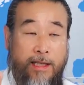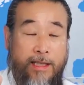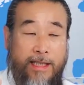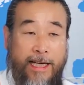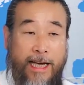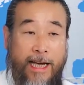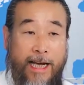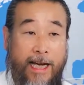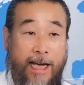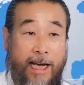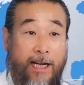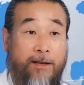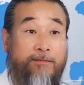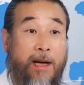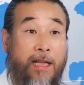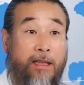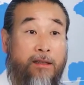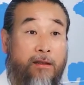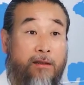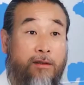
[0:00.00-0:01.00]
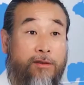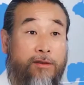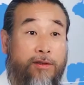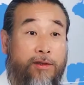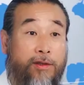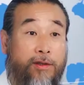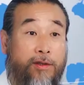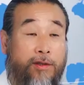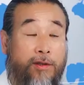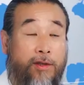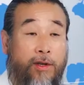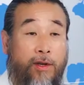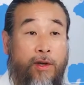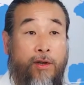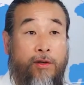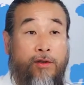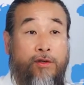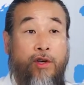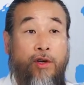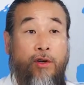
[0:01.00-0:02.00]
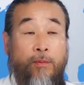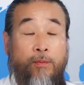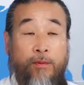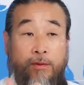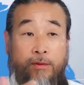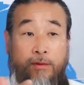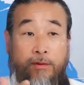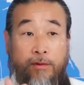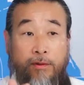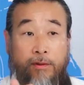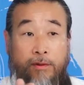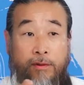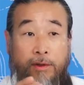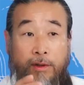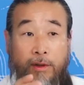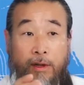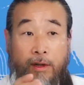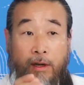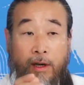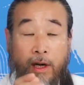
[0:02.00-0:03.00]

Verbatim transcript: 잘 만들어져서 저분들이